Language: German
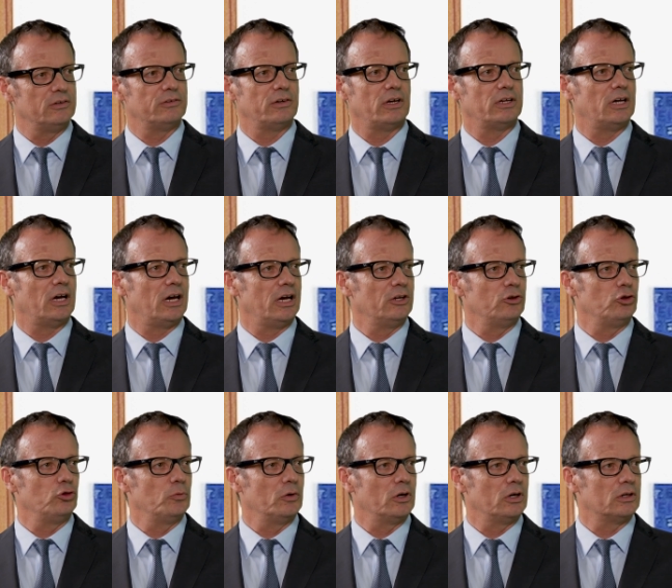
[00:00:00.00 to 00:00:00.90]
seine
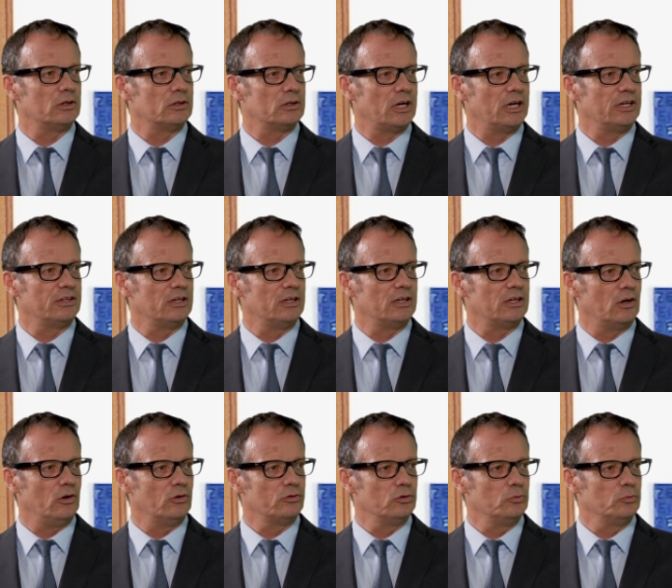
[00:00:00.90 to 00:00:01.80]
Eigentümerrechte nicht
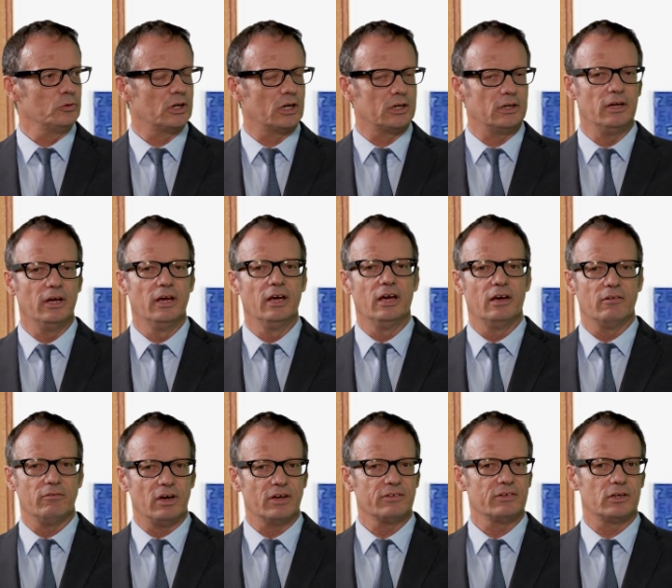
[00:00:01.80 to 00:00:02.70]
ausüben kann,
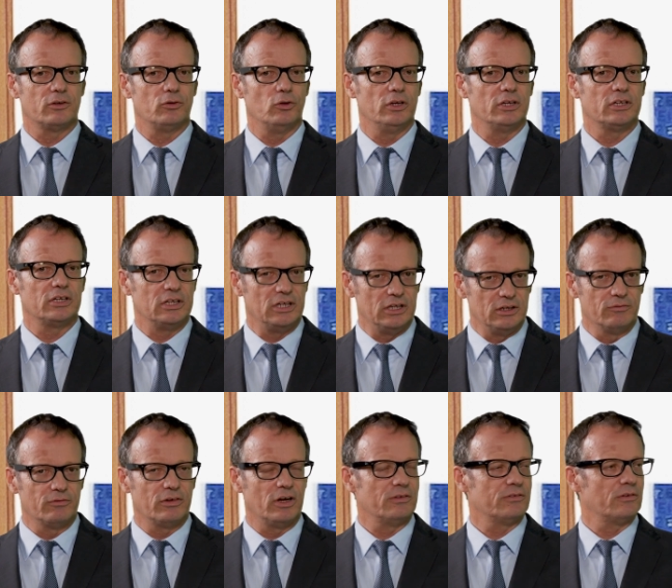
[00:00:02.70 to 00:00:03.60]
wäre es natürlich
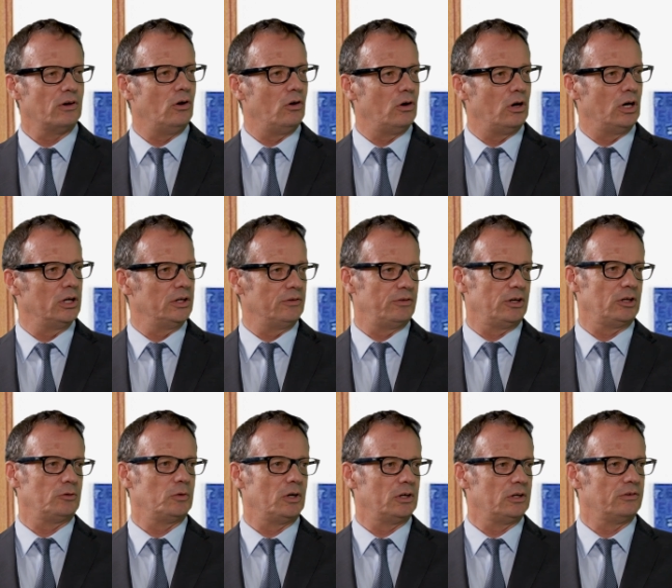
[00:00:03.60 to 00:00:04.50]
jedenfalls auch
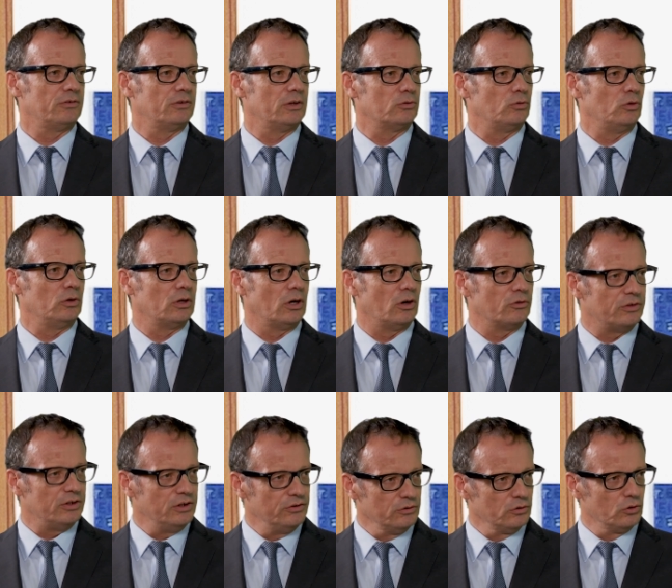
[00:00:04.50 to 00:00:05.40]
anfechtbar. Das ist natürlich aus
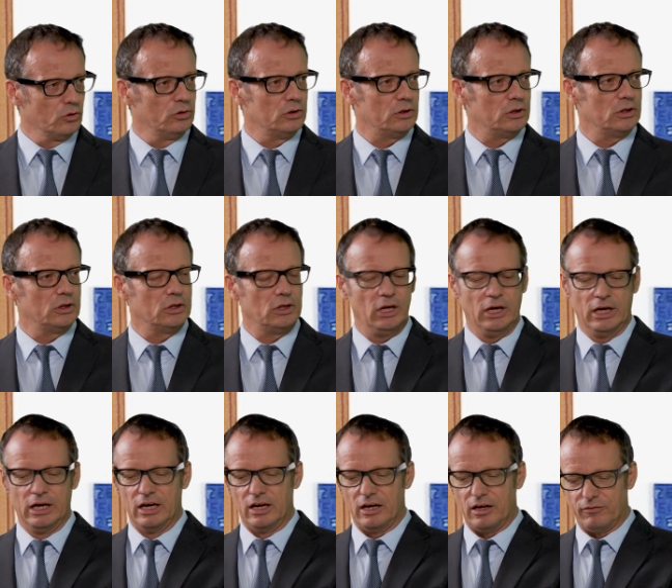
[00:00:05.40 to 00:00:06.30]
diesen Gründen
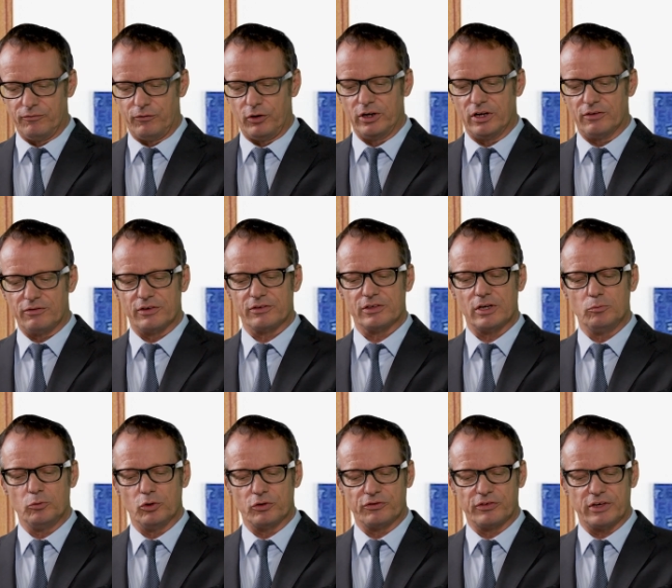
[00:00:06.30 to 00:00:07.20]
von der
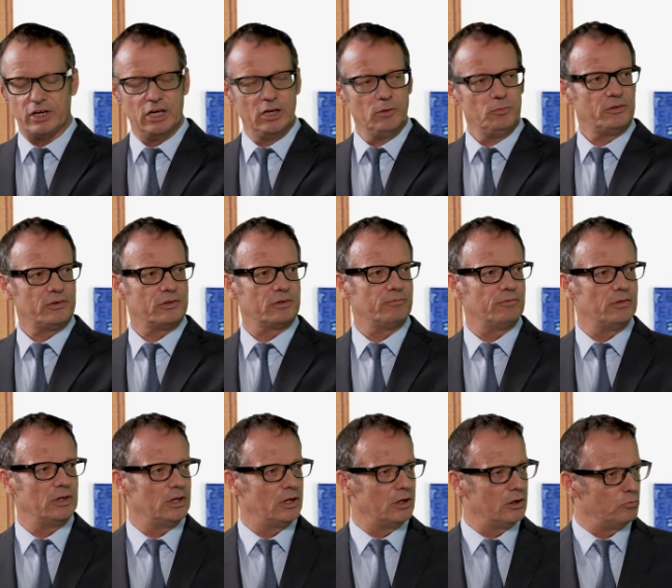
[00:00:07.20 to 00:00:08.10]
Versammlung selbst,
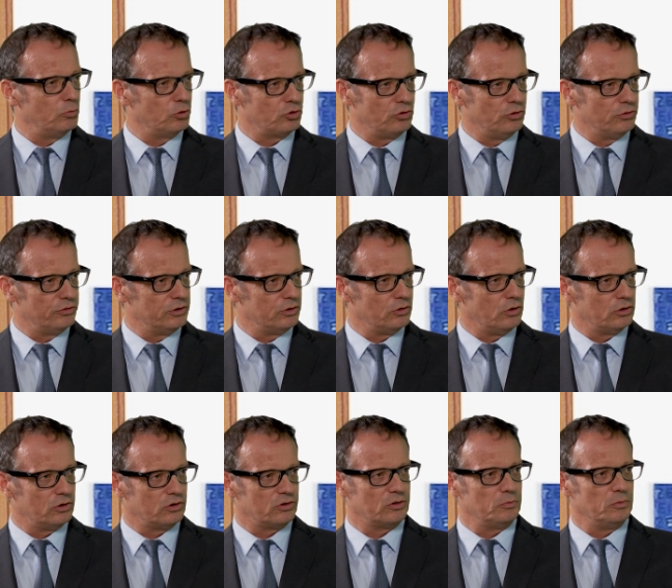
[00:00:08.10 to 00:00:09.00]
wenn der Beschluss nicht
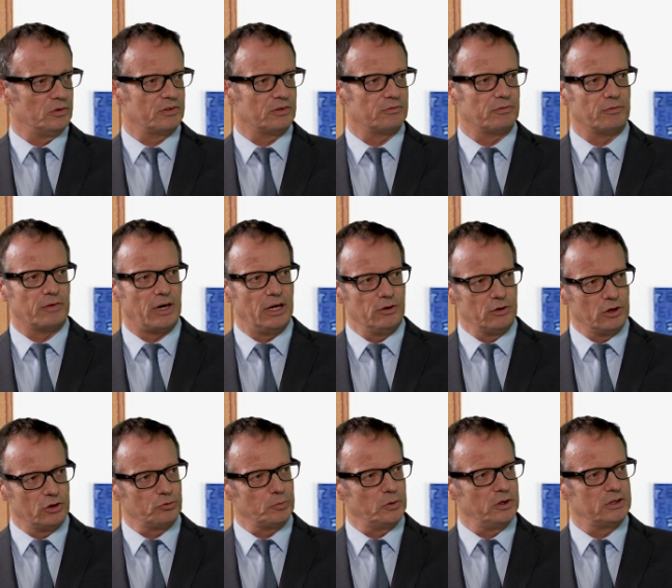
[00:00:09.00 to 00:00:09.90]
ordnungsgemäß der Verwaltung
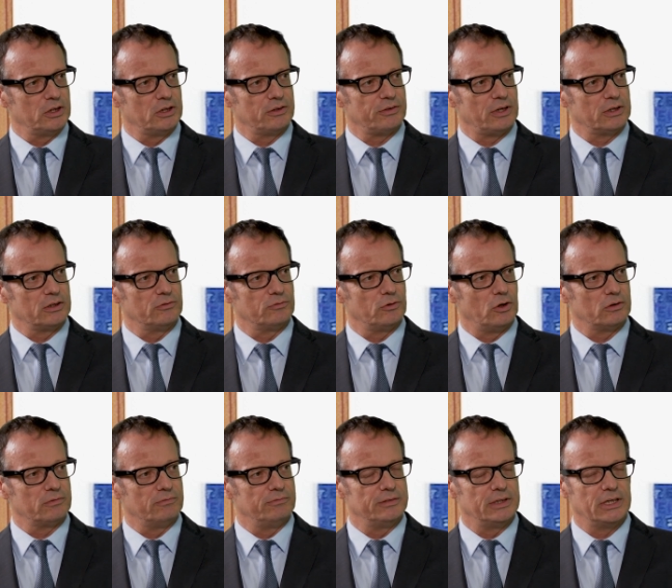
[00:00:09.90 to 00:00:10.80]
entspricht, kann es
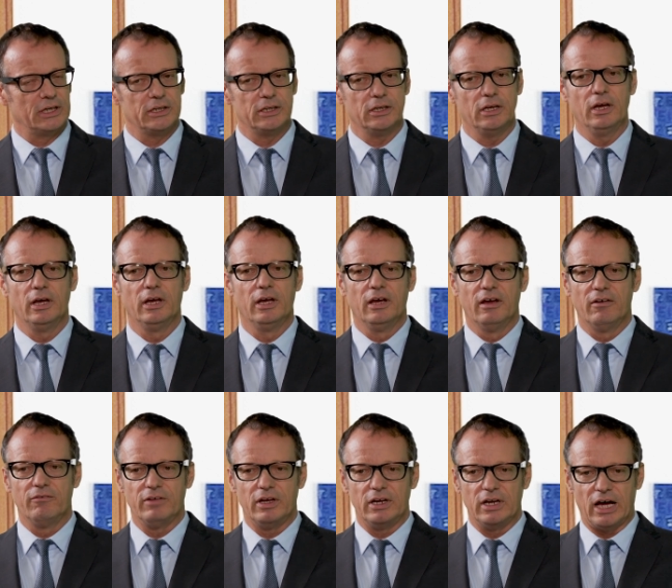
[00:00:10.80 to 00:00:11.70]
angefochten werden.
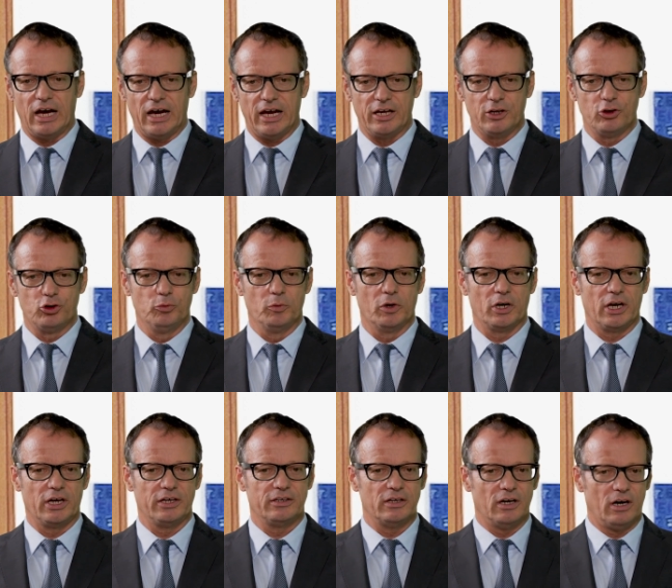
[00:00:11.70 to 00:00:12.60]
Wenn
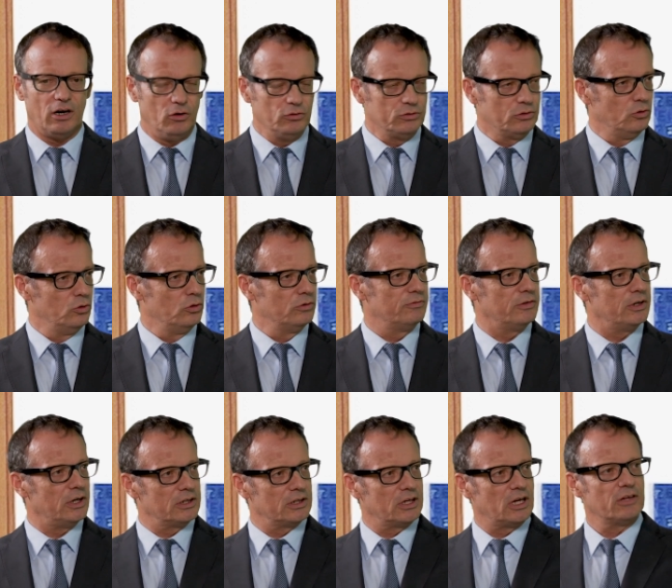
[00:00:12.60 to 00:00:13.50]
Eigentümerrechte ausgehöhlt
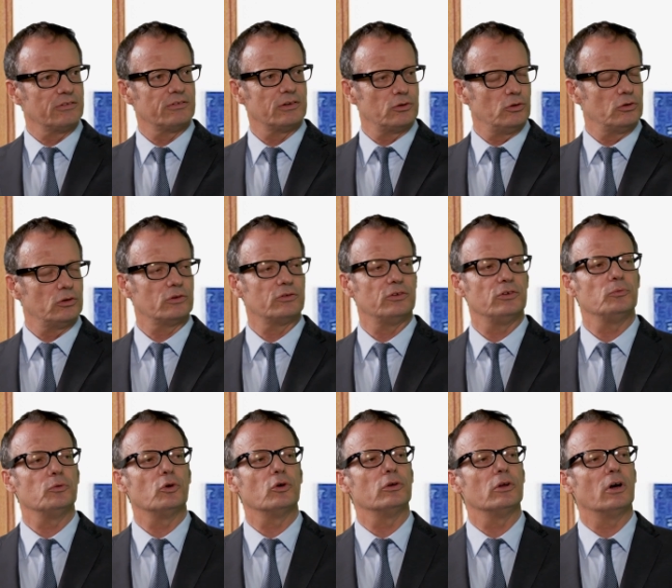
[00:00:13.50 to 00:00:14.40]
werden, kann es natürlich aus
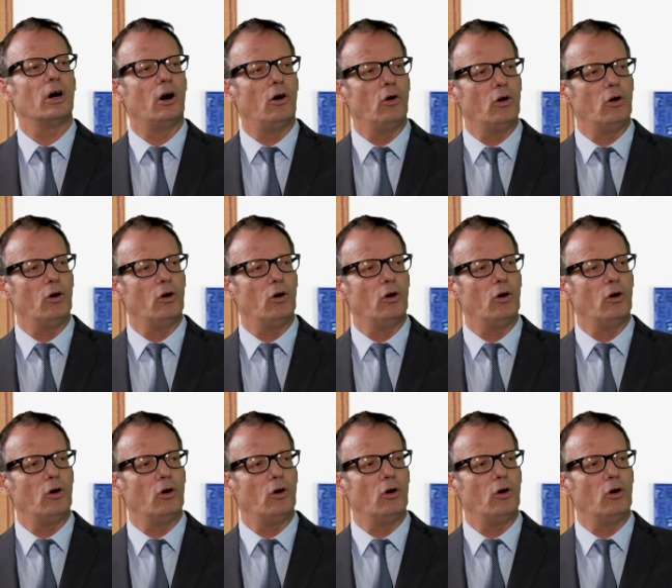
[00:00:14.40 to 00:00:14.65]
diesem Grunde